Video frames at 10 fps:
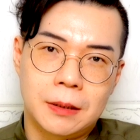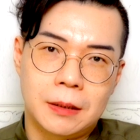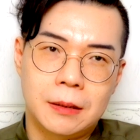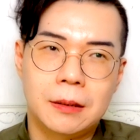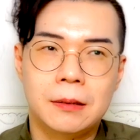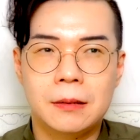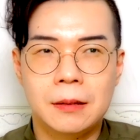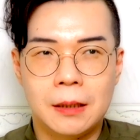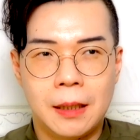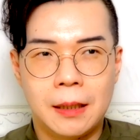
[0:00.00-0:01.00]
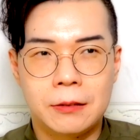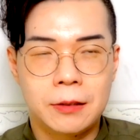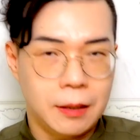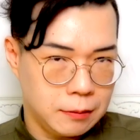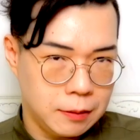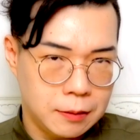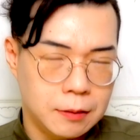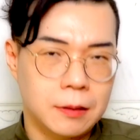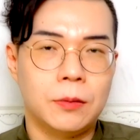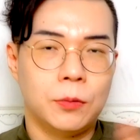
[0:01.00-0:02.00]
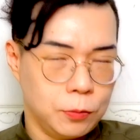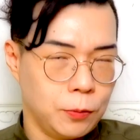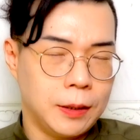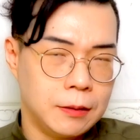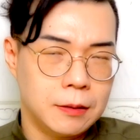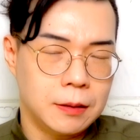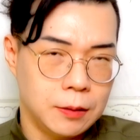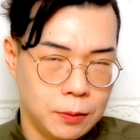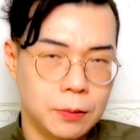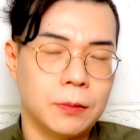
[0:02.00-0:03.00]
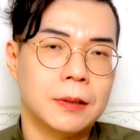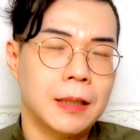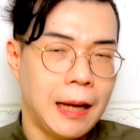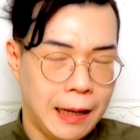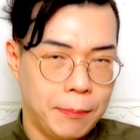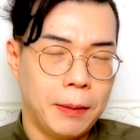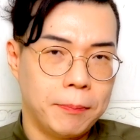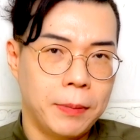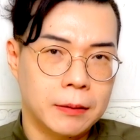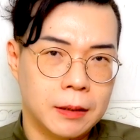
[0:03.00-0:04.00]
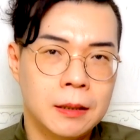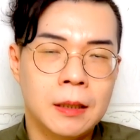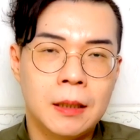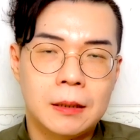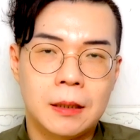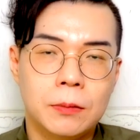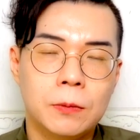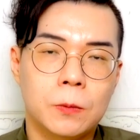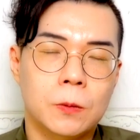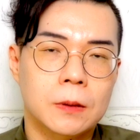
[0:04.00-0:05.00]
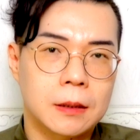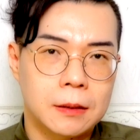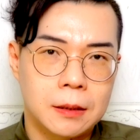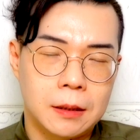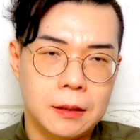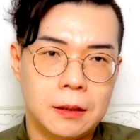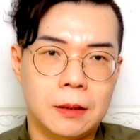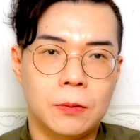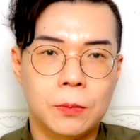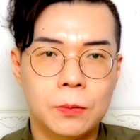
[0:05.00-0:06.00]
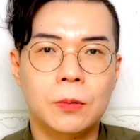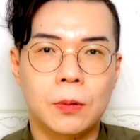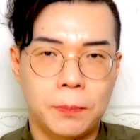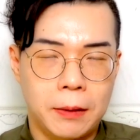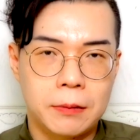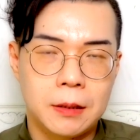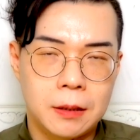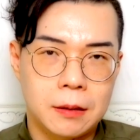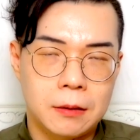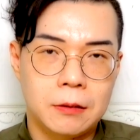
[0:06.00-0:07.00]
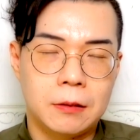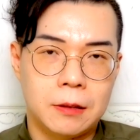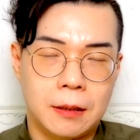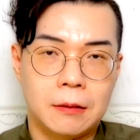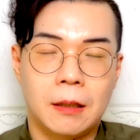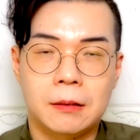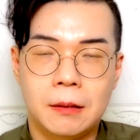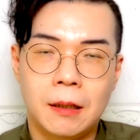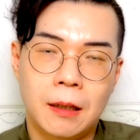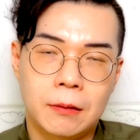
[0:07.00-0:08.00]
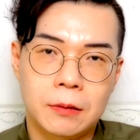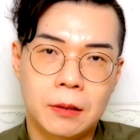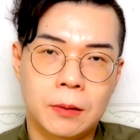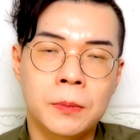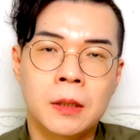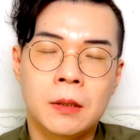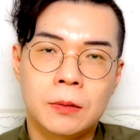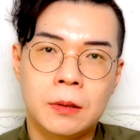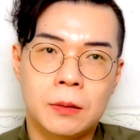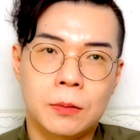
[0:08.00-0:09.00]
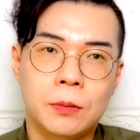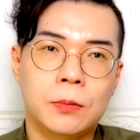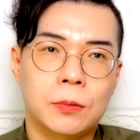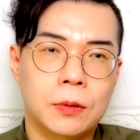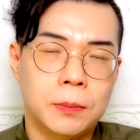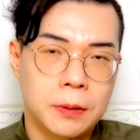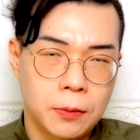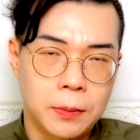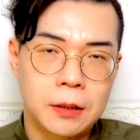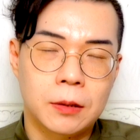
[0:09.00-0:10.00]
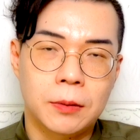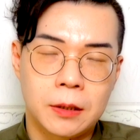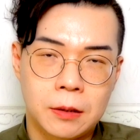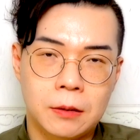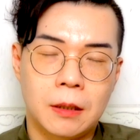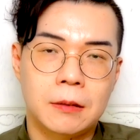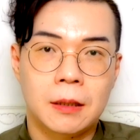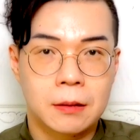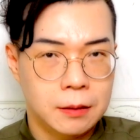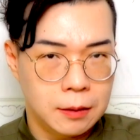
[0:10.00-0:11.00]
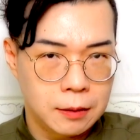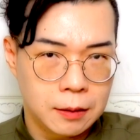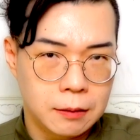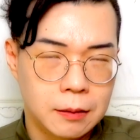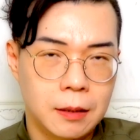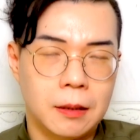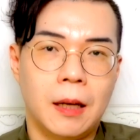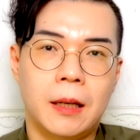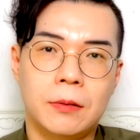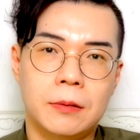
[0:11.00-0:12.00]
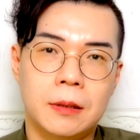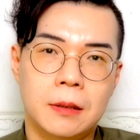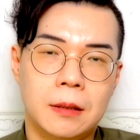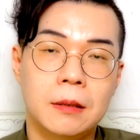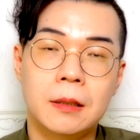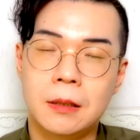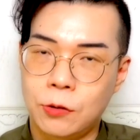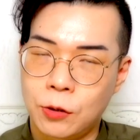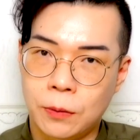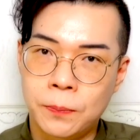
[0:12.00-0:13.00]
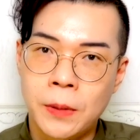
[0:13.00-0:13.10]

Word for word: 呢，其实你和上司跟主管之间的沟通是还蛮棒的。像处女座的你呢，工作表现呢是相当的好的哦，所以很多处女座的朋友们是会受到上司的肯定，还有一些器重。